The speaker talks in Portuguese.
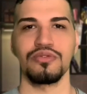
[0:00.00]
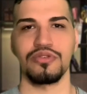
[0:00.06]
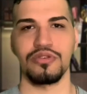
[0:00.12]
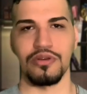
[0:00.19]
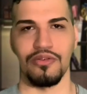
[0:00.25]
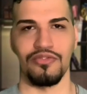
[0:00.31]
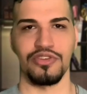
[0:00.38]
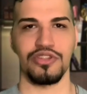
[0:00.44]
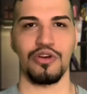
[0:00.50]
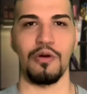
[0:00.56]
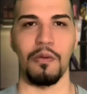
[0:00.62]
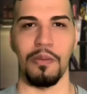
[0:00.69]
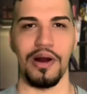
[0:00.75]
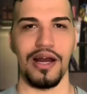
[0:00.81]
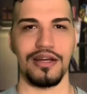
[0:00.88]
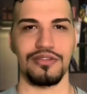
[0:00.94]
os SUVs
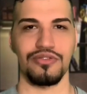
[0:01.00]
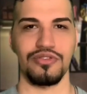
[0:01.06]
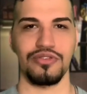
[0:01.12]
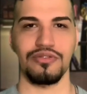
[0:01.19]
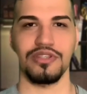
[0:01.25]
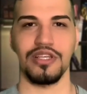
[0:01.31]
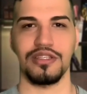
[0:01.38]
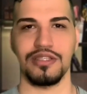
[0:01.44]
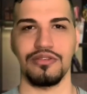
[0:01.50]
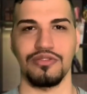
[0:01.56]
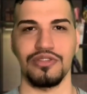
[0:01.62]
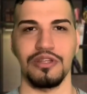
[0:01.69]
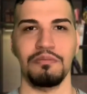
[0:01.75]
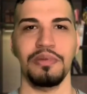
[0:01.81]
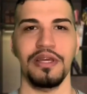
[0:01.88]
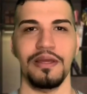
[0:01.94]
compactos com isenção
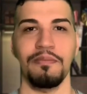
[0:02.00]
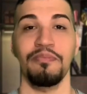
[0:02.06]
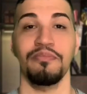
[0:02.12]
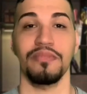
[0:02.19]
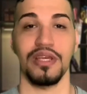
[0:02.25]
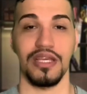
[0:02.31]
de IPI